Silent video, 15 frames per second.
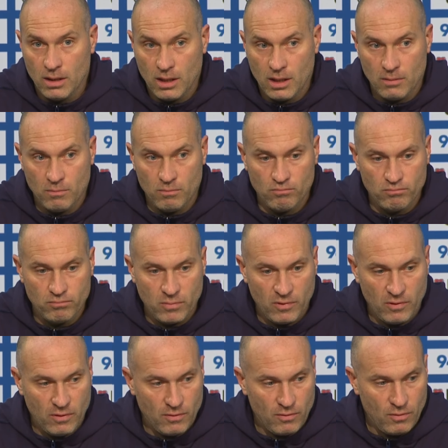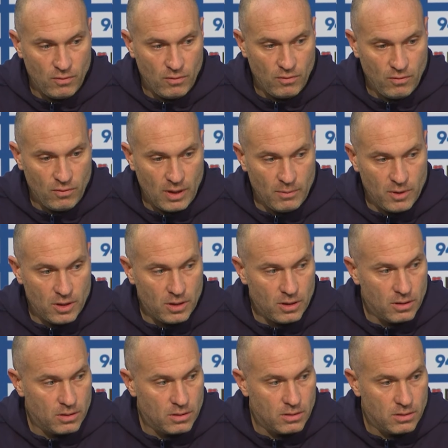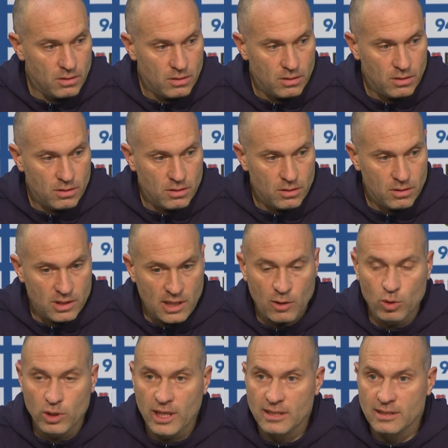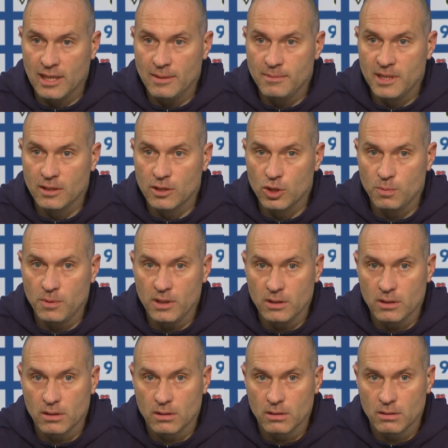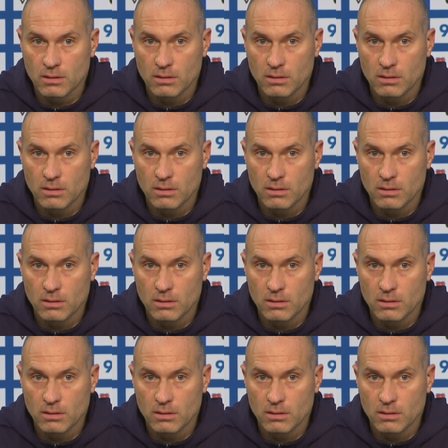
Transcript: Ähm, wir haben eine sehr gute erste Halbzeit gespielt.